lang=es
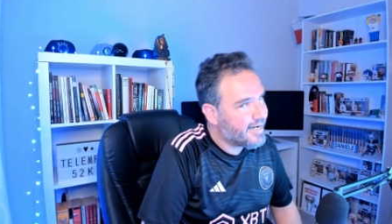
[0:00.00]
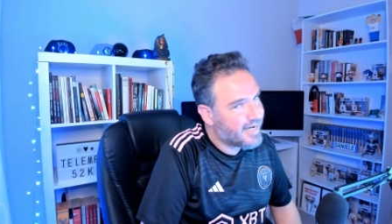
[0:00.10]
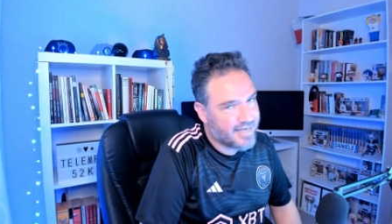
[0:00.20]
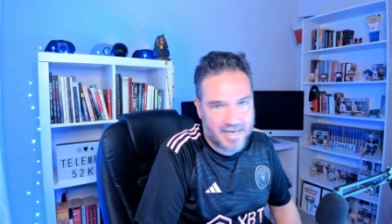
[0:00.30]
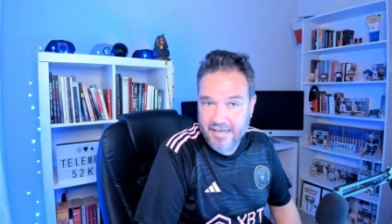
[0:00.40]

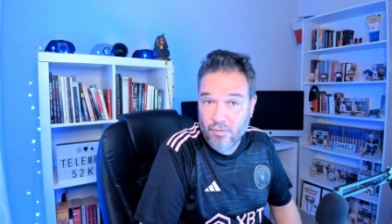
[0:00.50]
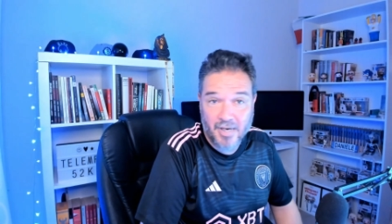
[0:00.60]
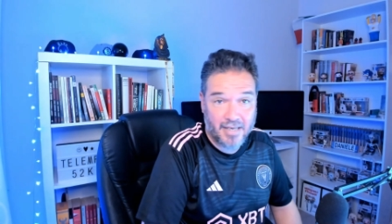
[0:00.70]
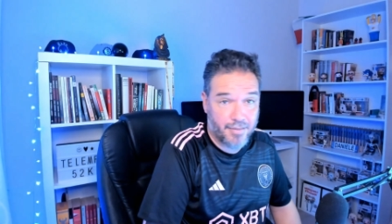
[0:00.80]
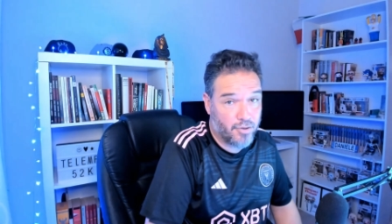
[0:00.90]
ay, ay, como
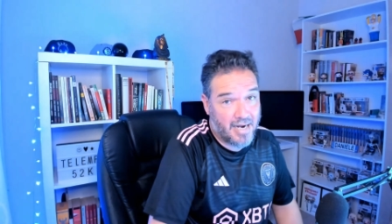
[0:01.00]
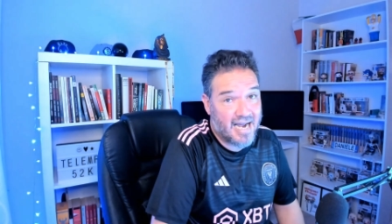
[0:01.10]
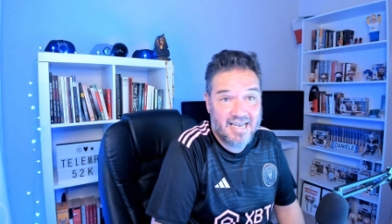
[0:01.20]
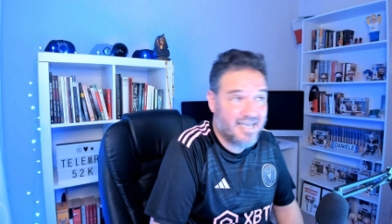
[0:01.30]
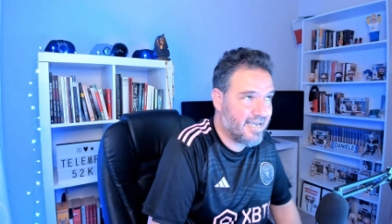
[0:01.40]
la canción,
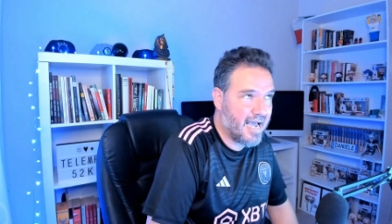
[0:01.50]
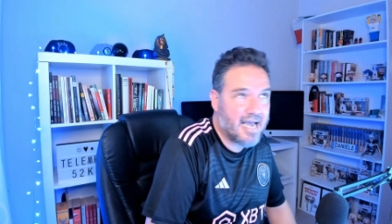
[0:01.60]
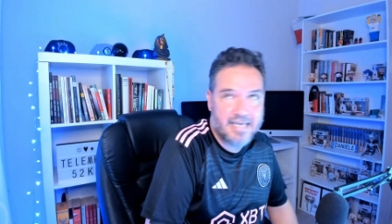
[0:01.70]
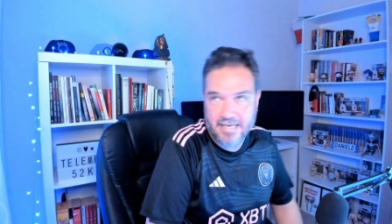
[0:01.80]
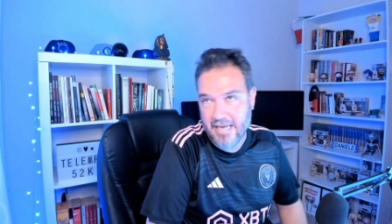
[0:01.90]
ay,
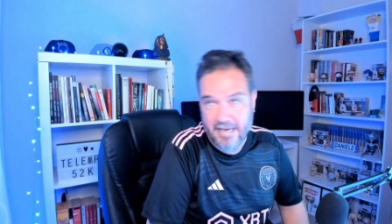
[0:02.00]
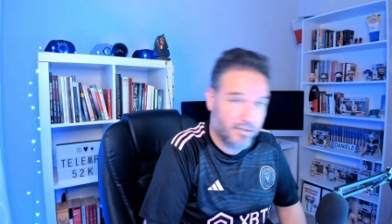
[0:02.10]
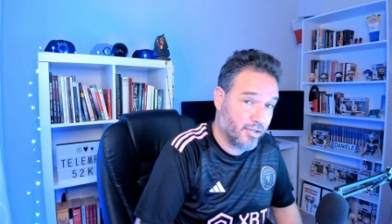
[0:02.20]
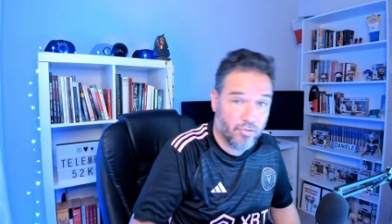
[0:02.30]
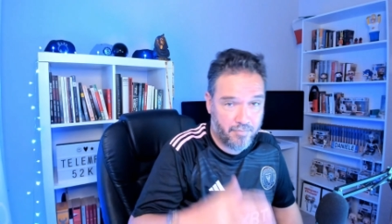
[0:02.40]
ay,
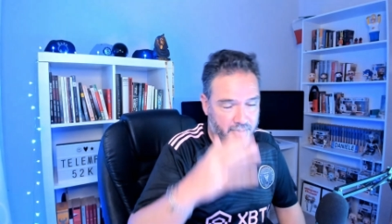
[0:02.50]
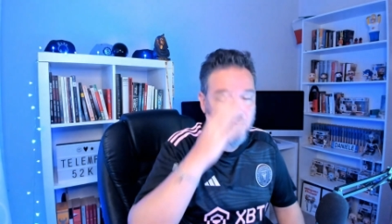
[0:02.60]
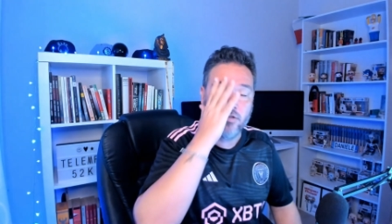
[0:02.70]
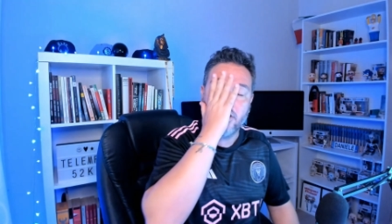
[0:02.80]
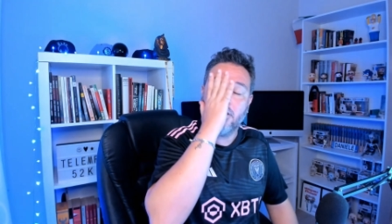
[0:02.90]
ay, Dios
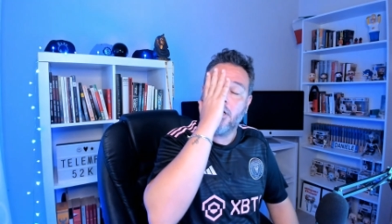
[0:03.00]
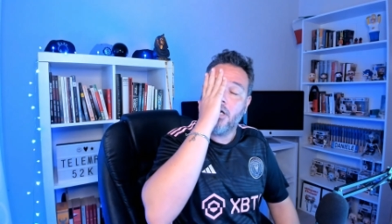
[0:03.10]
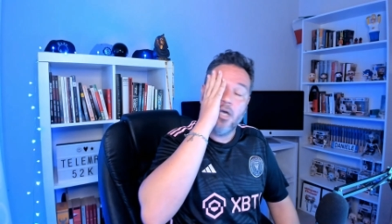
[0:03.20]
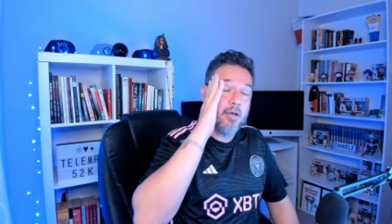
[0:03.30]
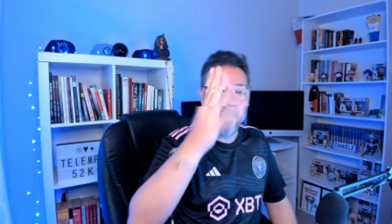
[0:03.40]
mío, tío.
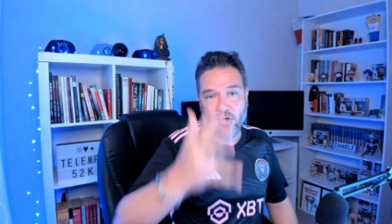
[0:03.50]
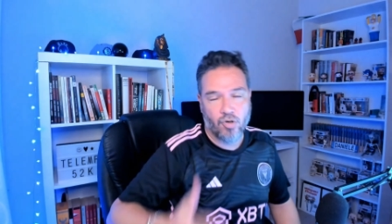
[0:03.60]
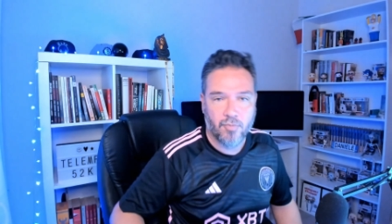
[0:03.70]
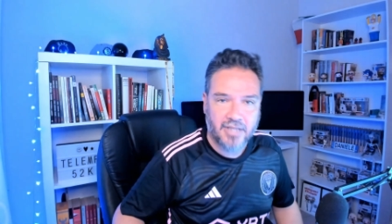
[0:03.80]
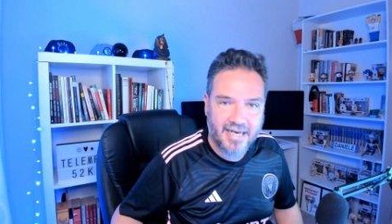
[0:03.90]
Pero
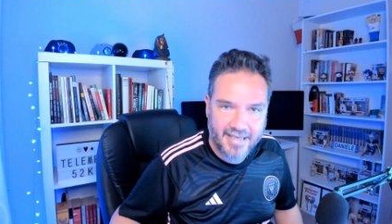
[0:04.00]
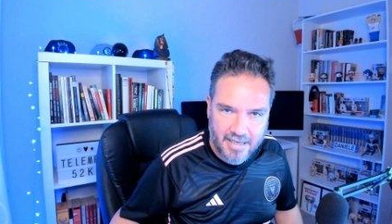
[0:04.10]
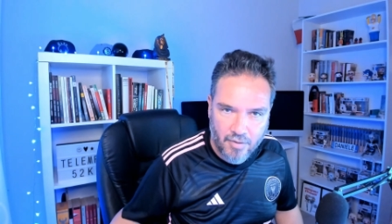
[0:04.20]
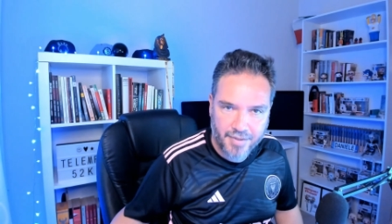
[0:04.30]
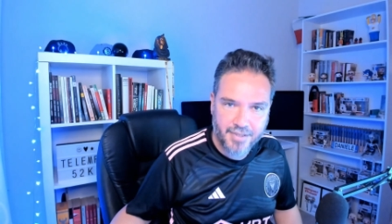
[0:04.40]
¿cómo te has
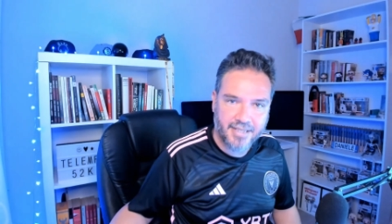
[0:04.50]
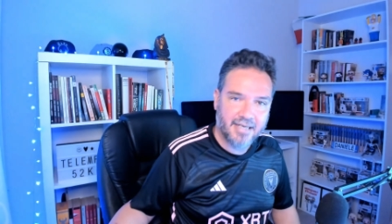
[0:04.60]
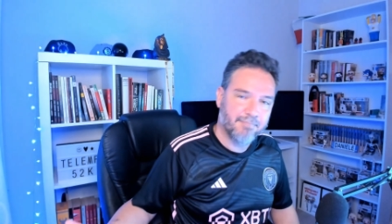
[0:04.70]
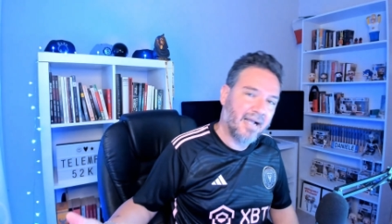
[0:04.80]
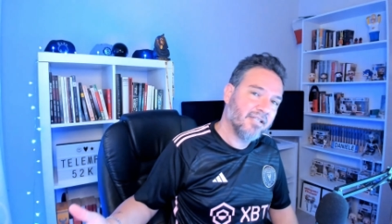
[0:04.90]
quedado así
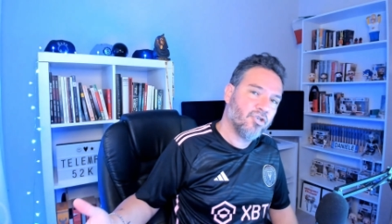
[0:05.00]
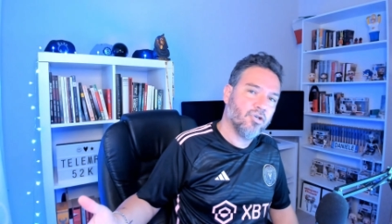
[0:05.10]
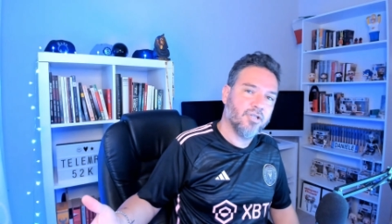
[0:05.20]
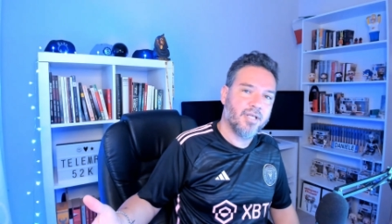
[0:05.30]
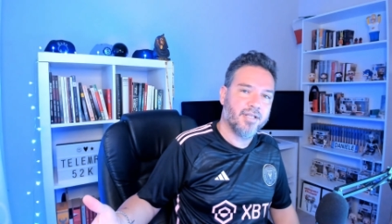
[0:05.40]
tan
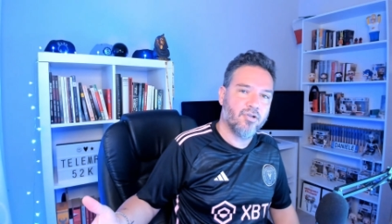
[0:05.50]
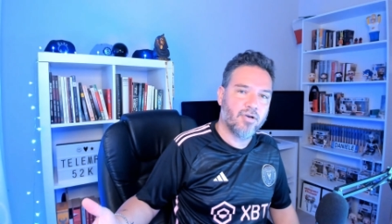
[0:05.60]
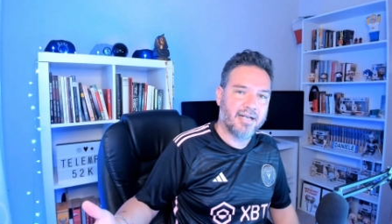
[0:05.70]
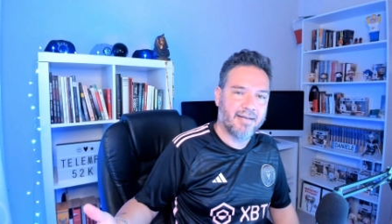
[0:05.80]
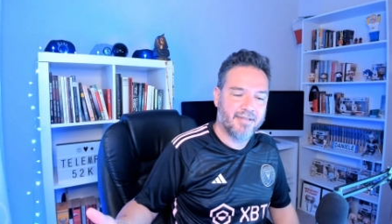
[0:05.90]
pancho diciendo lo
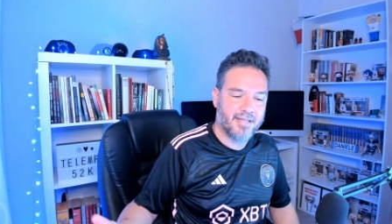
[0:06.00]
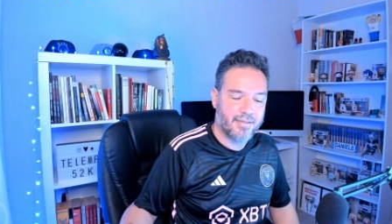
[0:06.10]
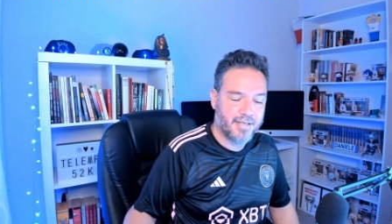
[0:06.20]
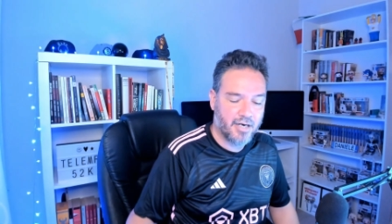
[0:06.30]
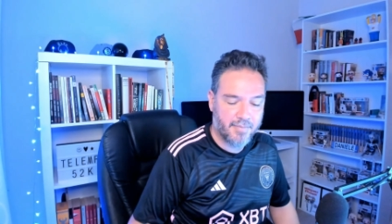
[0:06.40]
que acabas de
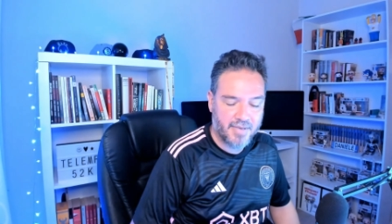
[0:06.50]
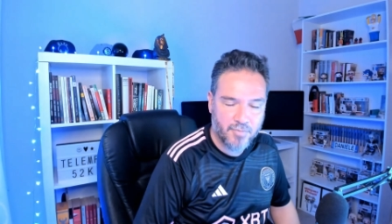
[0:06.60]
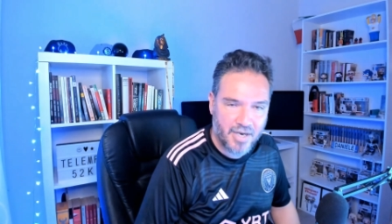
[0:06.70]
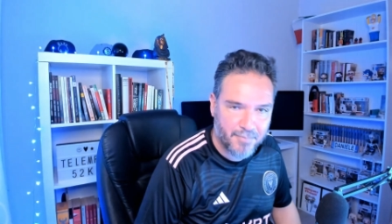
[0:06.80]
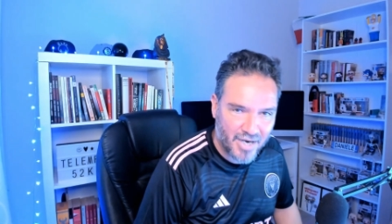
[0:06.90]
decir ahora
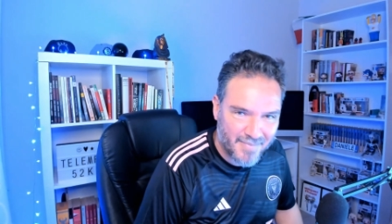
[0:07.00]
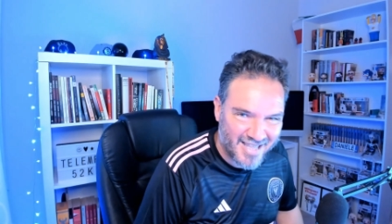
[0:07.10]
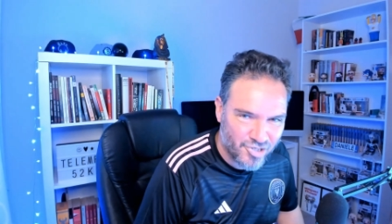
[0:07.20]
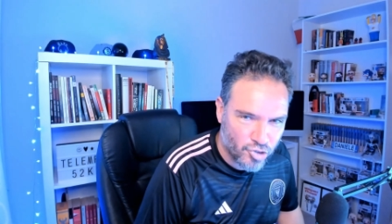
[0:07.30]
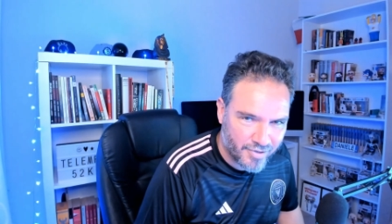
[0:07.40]
mismo en el programa
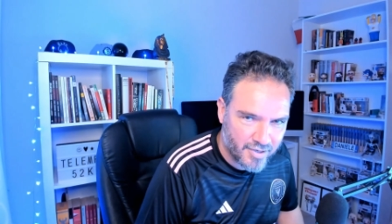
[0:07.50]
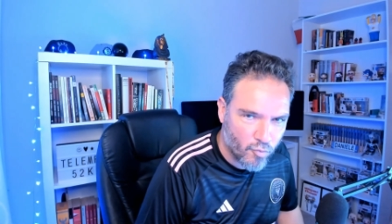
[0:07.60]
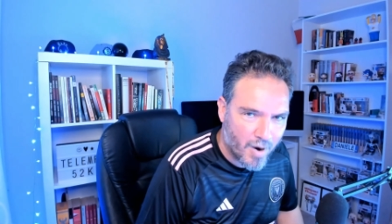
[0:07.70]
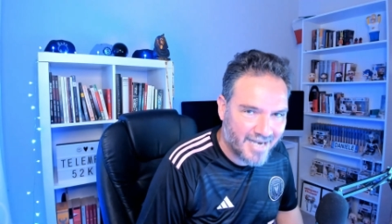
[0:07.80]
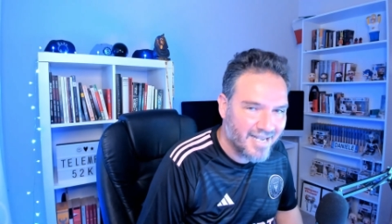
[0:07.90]
de Jordi
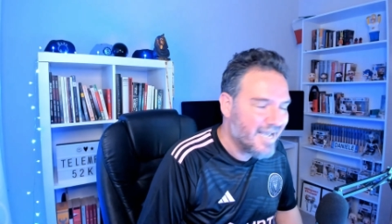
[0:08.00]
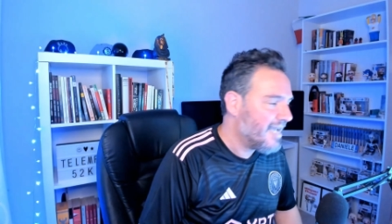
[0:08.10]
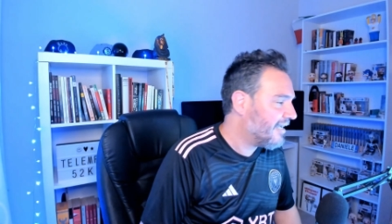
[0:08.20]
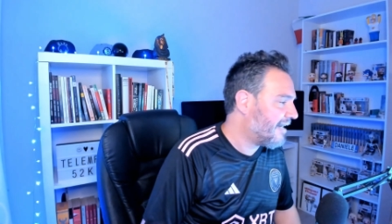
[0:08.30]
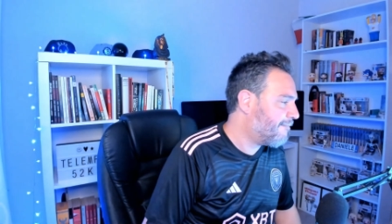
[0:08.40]
Wild,
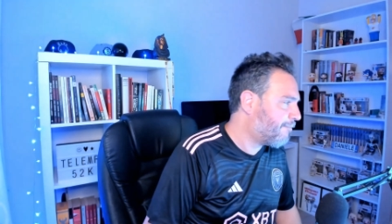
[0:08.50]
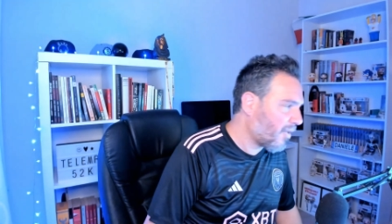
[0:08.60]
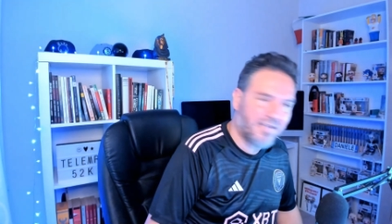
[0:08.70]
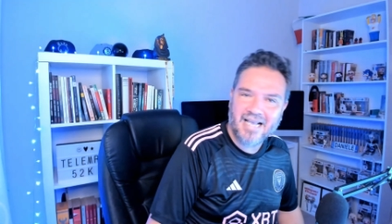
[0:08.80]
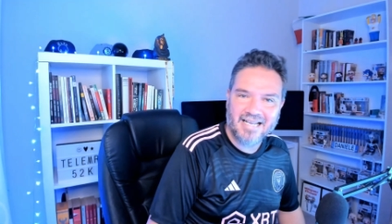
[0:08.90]
el
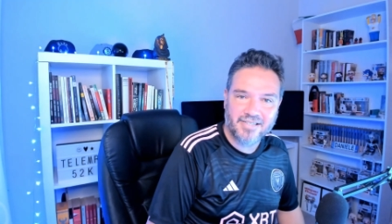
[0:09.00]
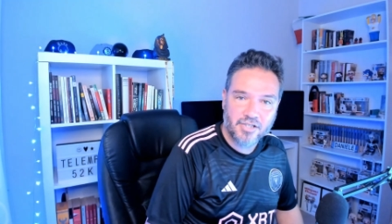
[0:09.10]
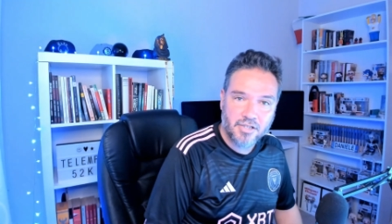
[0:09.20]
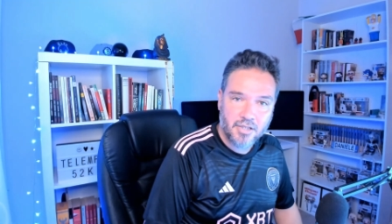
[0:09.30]
podcast?